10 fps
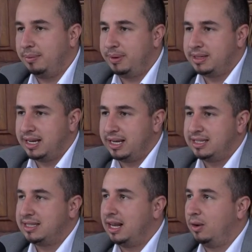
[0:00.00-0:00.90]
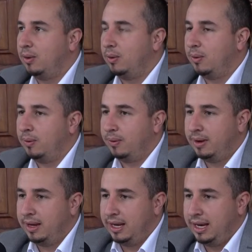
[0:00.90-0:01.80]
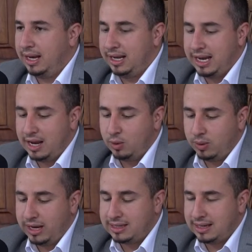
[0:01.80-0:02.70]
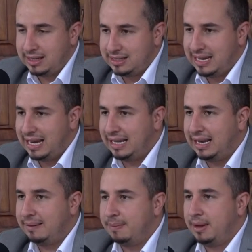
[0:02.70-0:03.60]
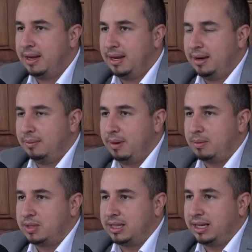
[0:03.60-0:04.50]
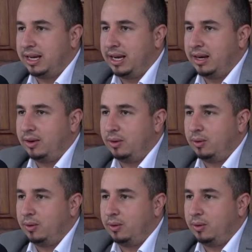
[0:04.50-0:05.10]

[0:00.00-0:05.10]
pues se instaló el día lunes 7. Vamos a tener